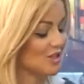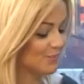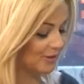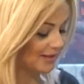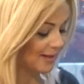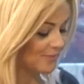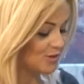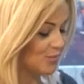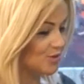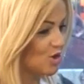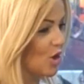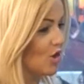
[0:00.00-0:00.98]
Spotykamy się
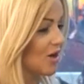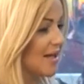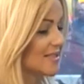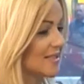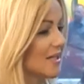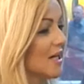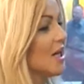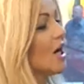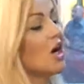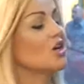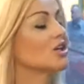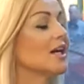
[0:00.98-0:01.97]
przy okazji
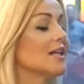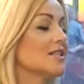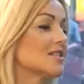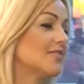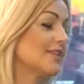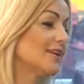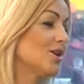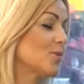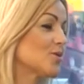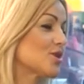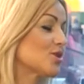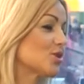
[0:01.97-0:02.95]
organizowanego
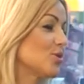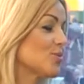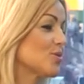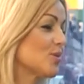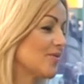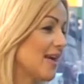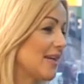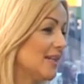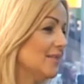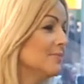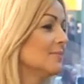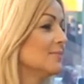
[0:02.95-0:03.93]
przez Klub Słowianin